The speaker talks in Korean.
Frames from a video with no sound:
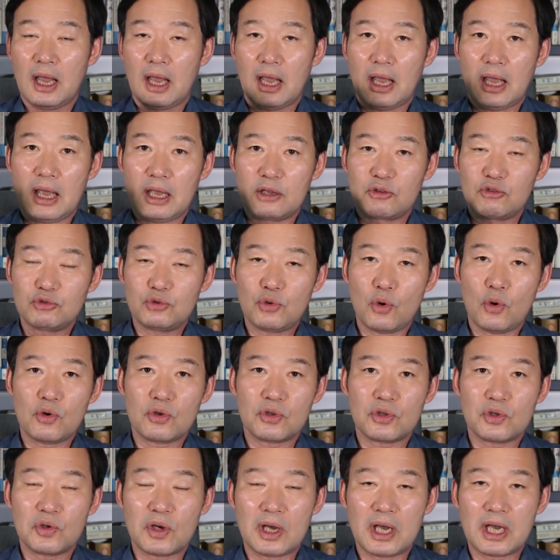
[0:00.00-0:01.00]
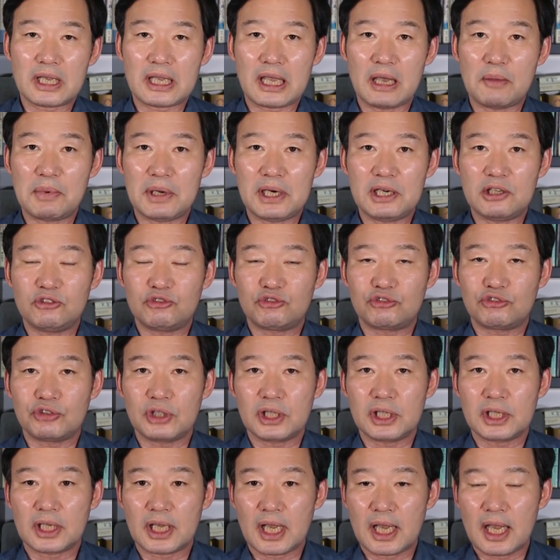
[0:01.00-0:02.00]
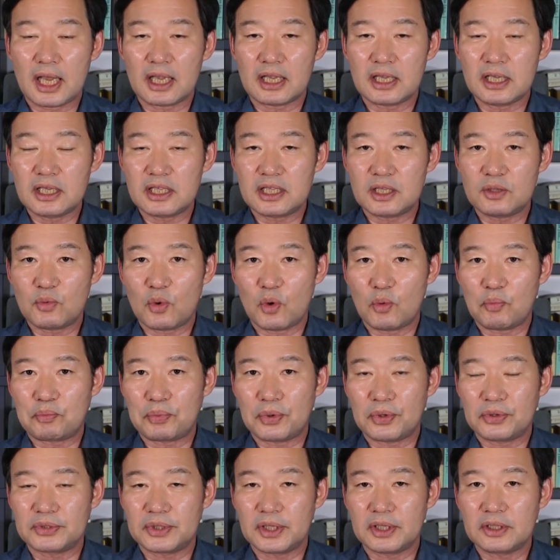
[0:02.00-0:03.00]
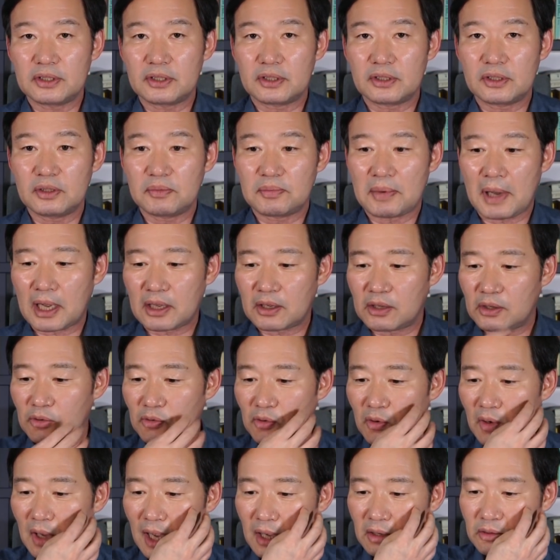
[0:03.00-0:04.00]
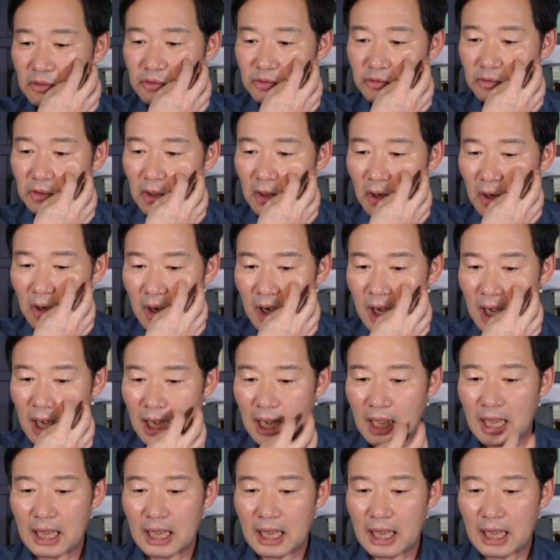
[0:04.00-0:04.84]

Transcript: 유동규가 개발 수익의 25%를 받기로 했고요,